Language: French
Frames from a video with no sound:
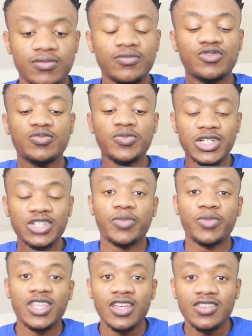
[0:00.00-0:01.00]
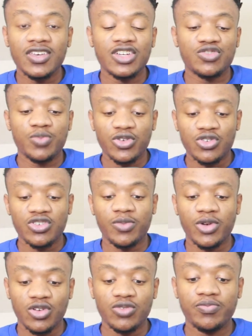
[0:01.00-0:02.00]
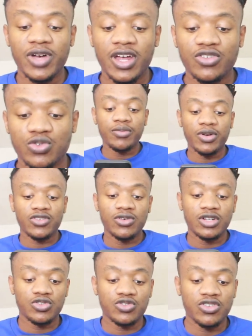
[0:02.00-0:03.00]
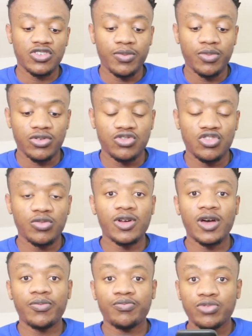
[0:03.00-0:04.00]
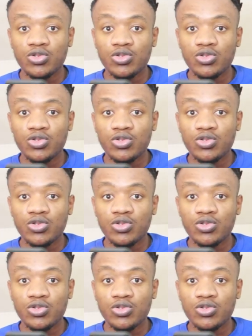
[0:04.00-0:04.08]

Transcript: je m'imagine dans ma tête et je pense que ça peut être une belle assaut parce que la chaussure ça apporte justement la